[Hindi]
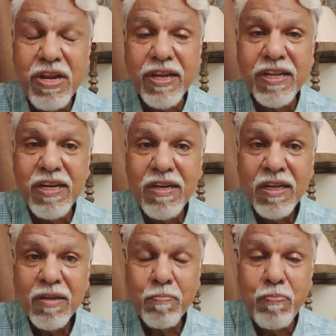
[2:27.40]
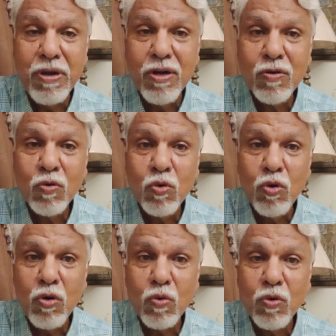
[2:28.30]
लेकिन
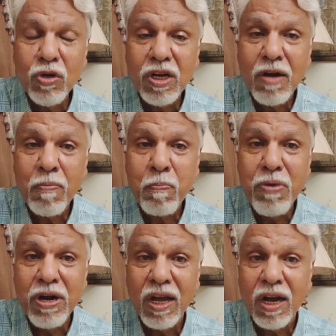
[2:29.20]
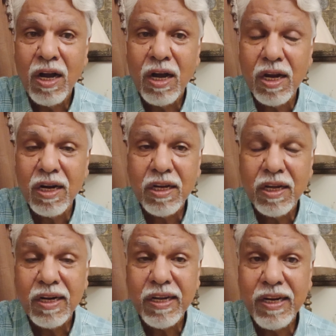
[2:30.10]
बिल्कुल उनका बेड़ा गरक
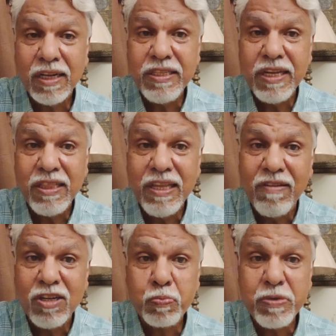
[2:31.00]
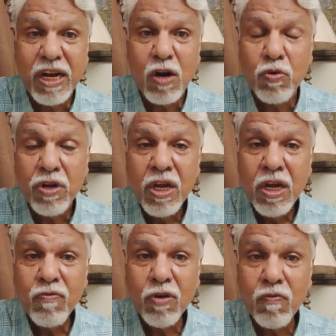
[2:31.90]
करके रख दिया देवर स्पिन आउट
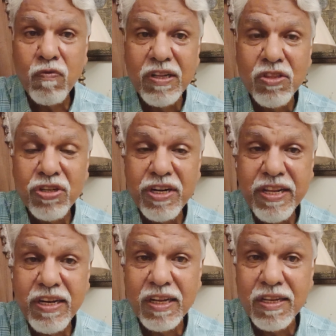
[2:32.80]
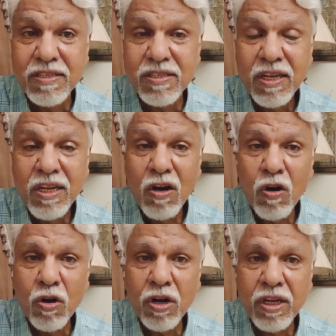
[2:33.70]
फॉर 130 रन्स
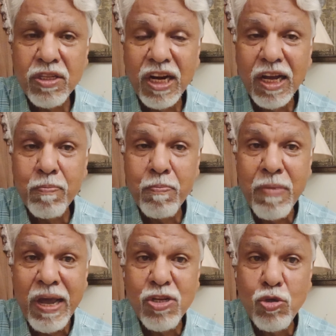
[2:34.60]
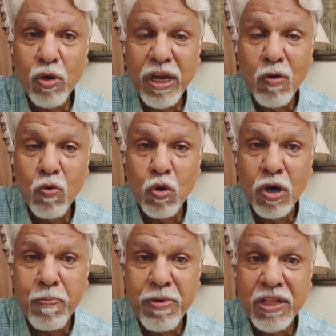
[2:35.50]
और जनाब मैच जो है वो
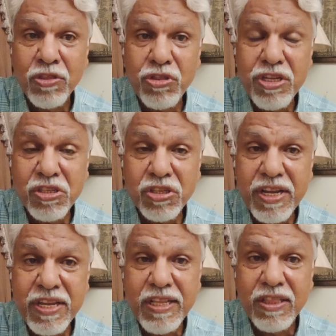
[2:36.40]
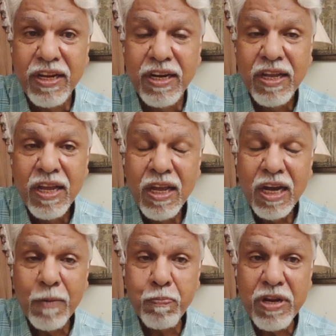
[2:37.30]
अपने तीसरे ही दिन
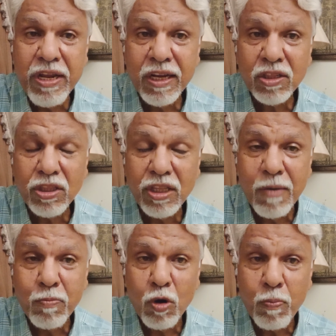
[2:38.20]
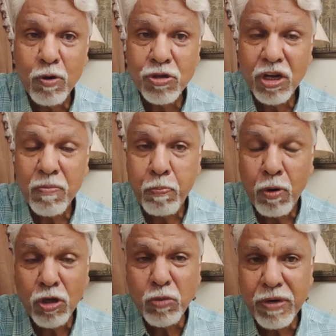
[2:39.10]
अपने अख्ताम को पहुँचा
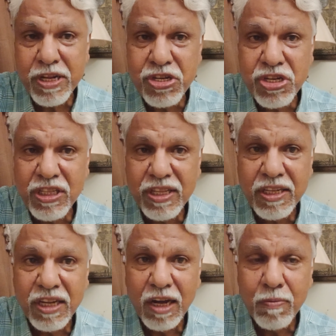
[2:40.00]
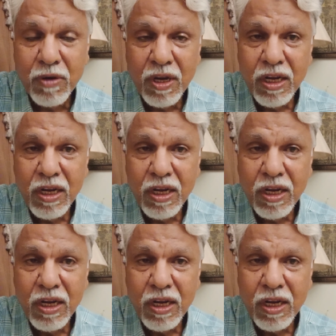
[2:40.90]
बहुत बड़ी जीत है जनाब